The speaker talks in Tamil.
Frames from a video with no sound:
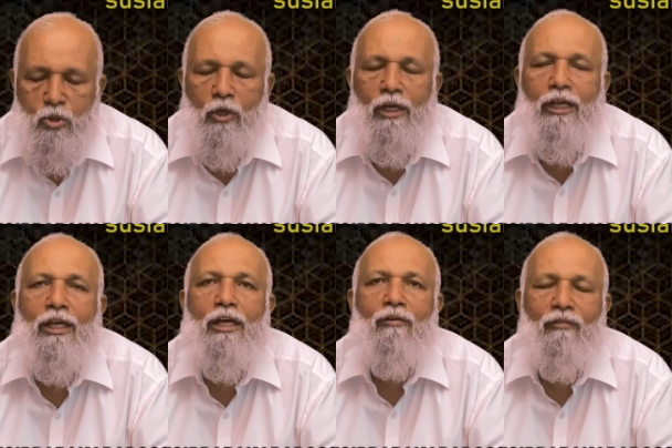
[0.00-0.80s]
சொல்லி
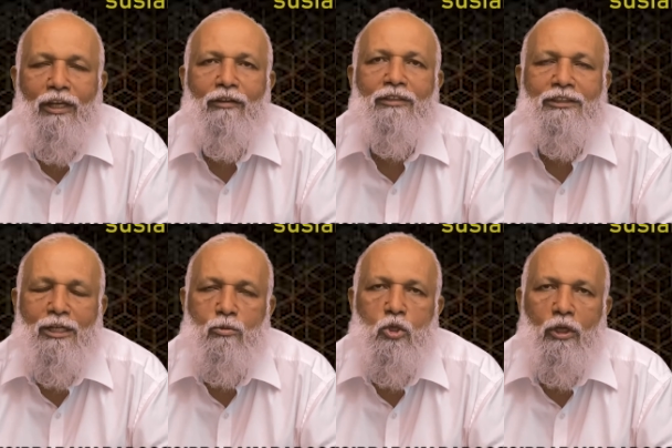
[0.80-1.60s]

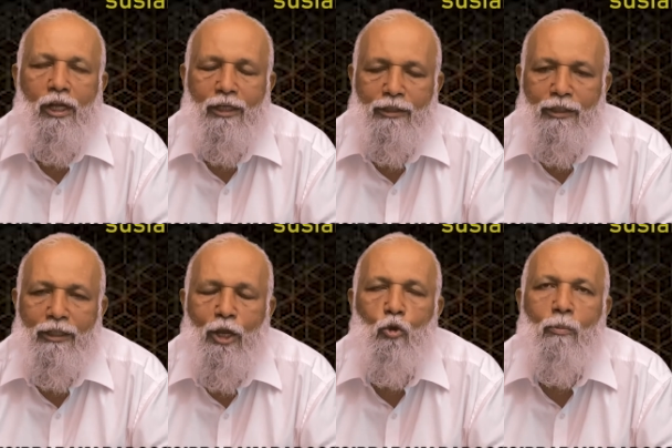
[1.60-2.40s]
வேதவசனம் சொல்கிறது
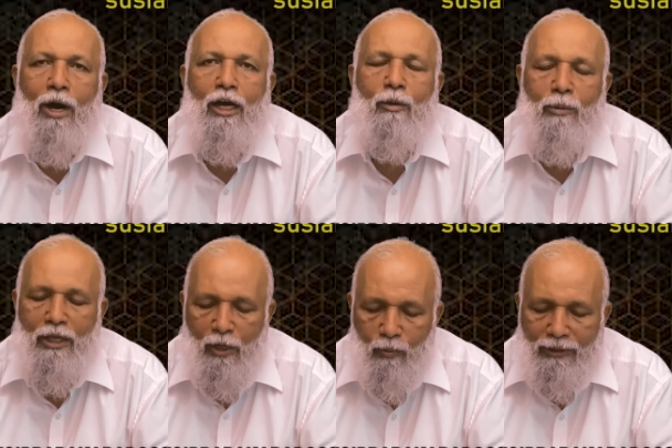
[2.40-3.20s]
இதை உபாகம
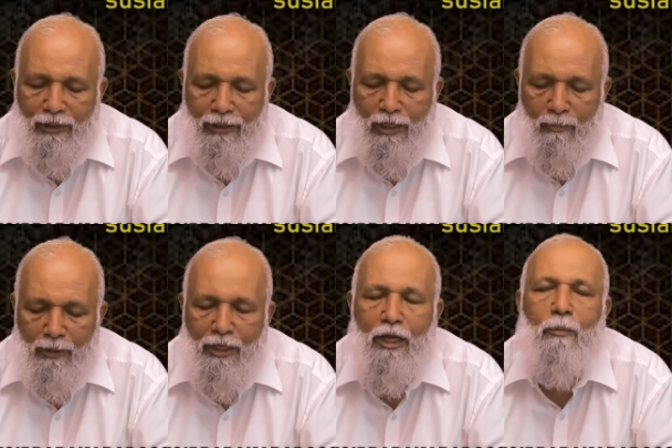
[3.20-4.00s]
இருபத்தி ஐந்தாம்
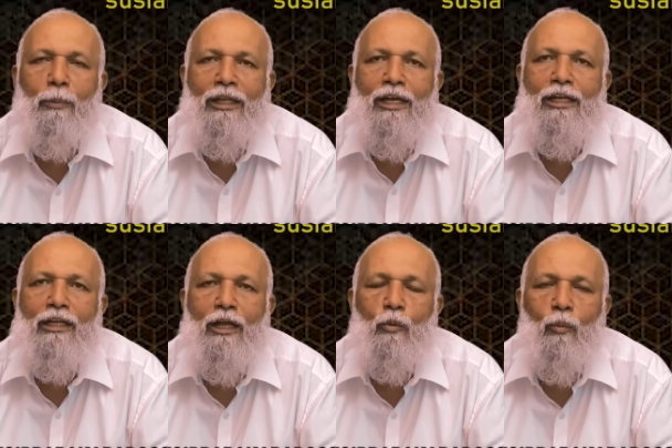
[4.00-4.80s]
அதிகாரம்
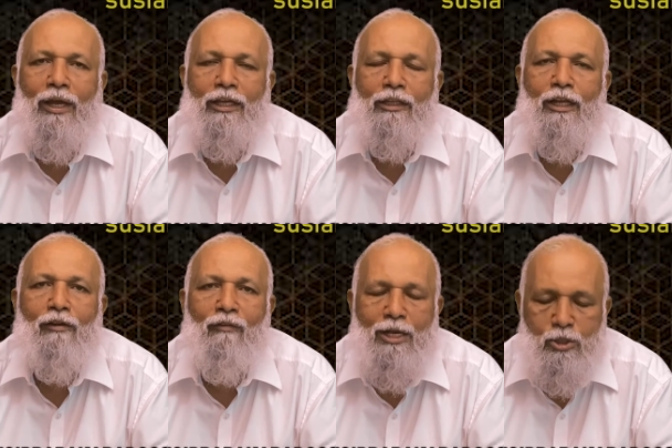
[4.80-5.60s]
பதினைந்தாவது வாக்கியத்திலே
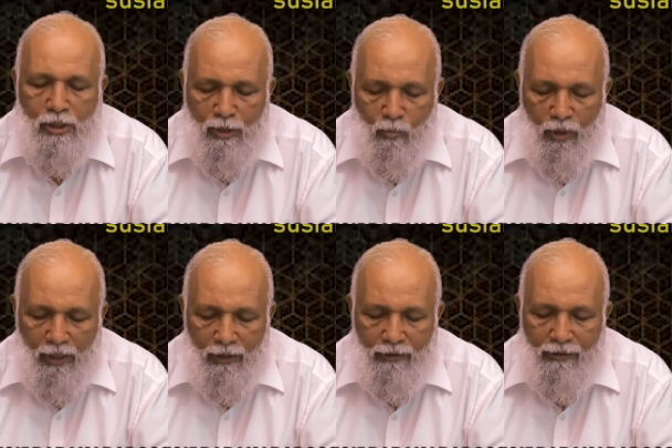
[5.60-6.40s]
வாசிக்க
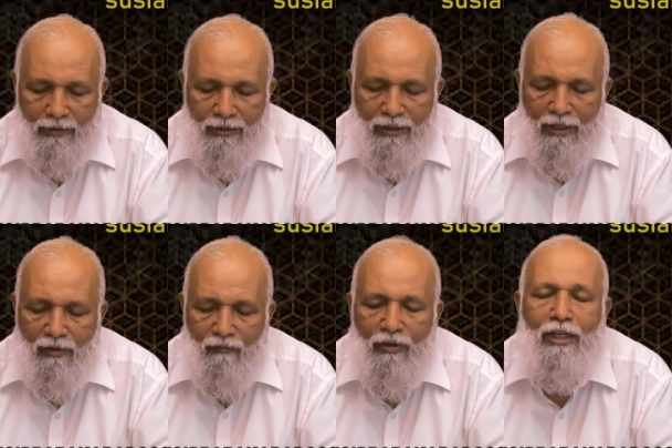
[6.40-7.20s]
முடிகிறது
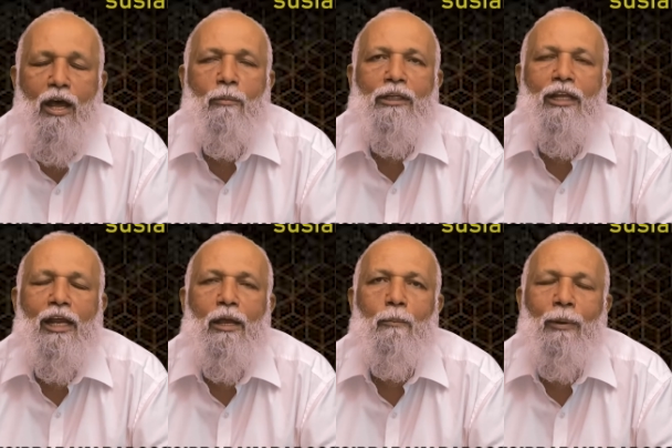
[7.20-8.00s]

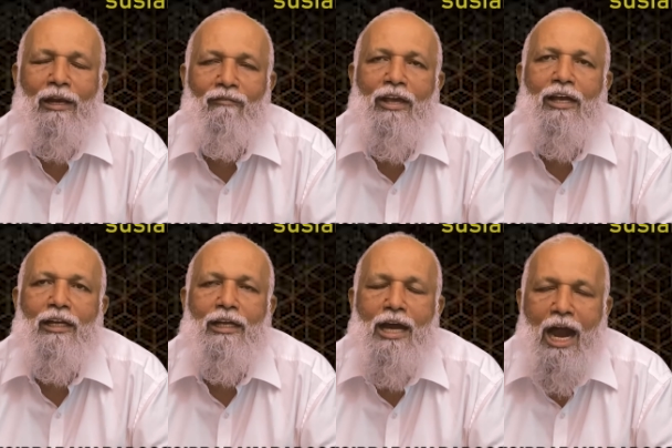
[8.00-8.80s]
வேதாமத்திலே
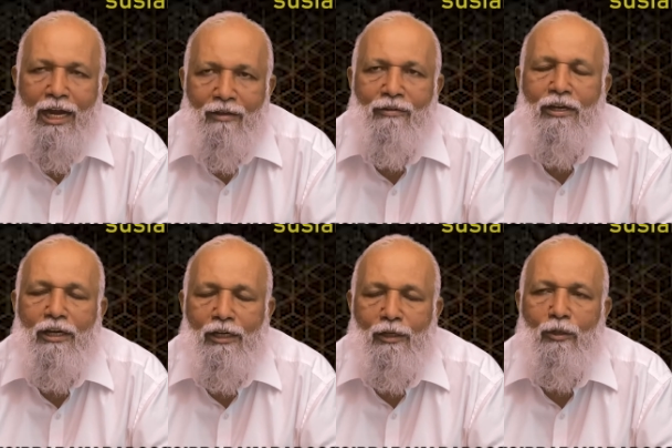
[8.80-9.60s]
பல்வேறு
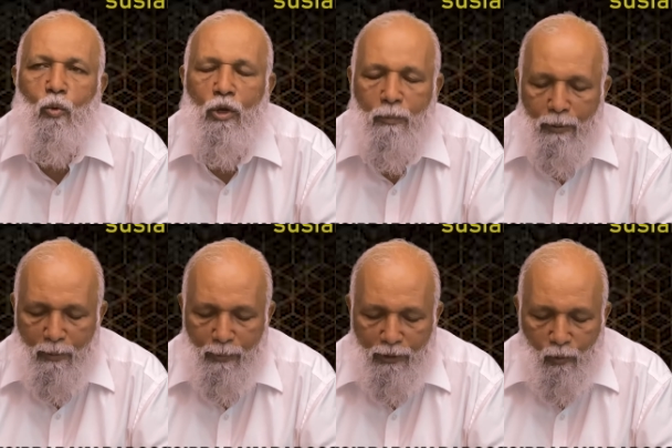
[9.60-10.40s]
அளவீடுகள்
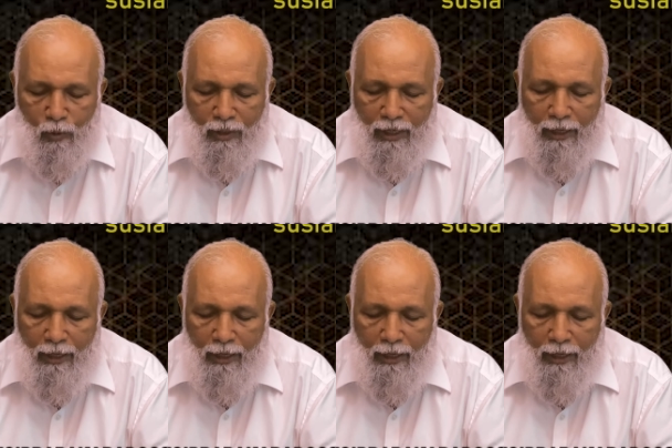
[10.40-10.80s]
குறிப்பிடப்பட்டுள்ளன